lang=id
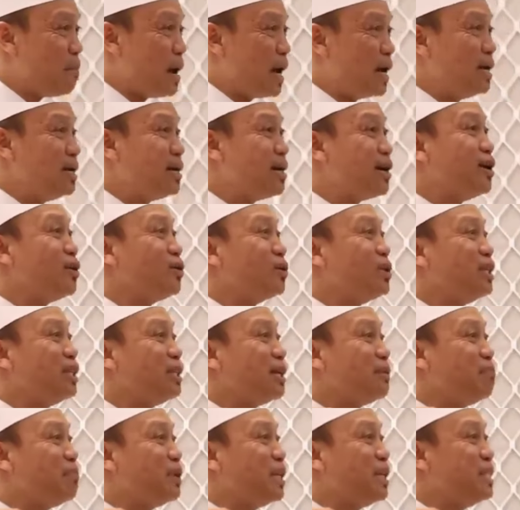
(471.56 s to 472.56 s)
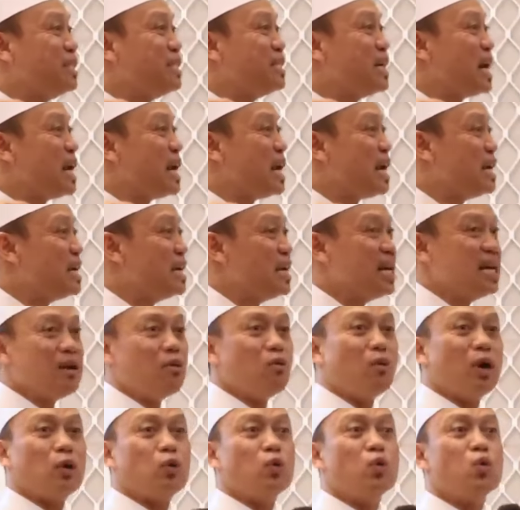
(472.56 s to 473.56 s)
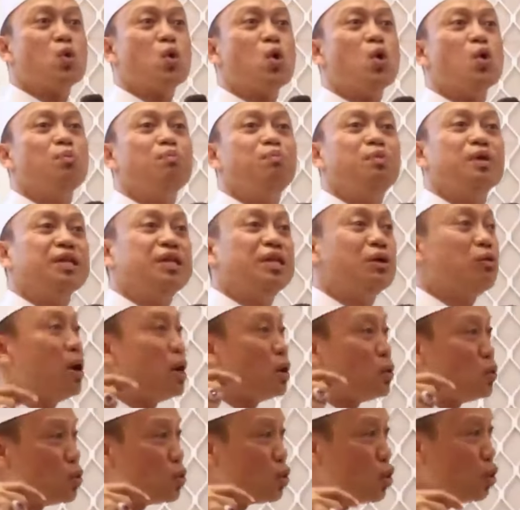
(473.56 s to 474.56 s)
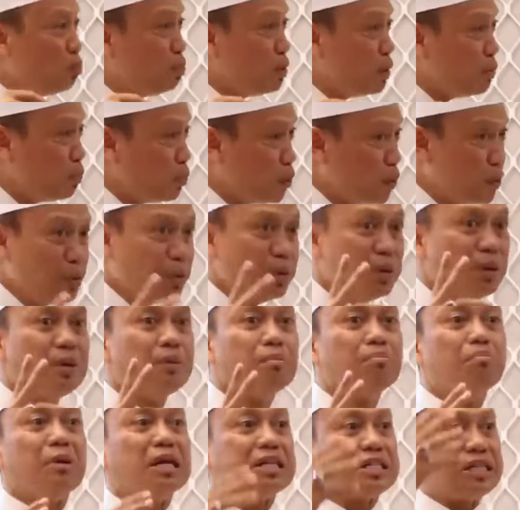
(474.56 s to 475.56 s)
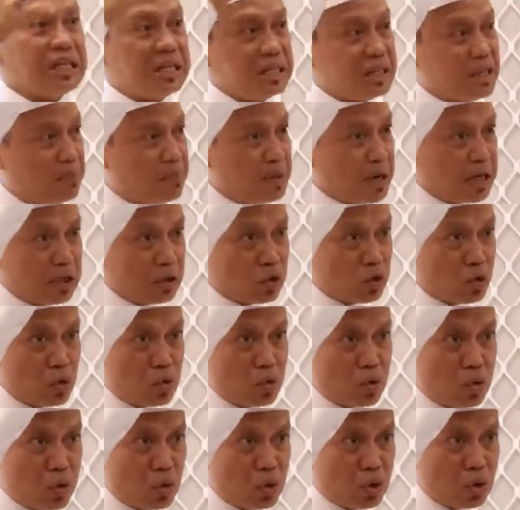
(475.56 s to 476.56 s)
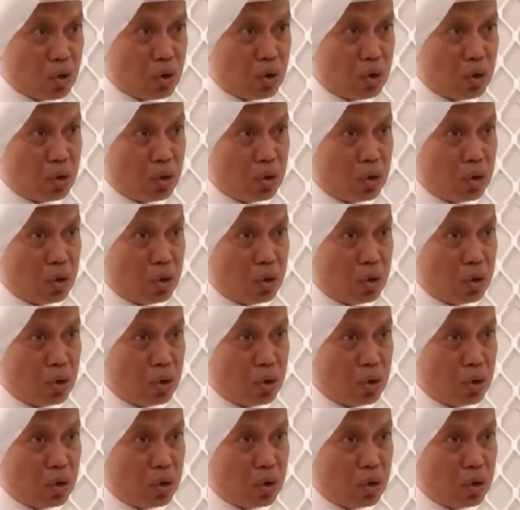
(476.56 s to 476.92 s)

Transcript: Paling kalau kita pergi jalan warung kopi, di warung kopi pun masih kita pakai songko.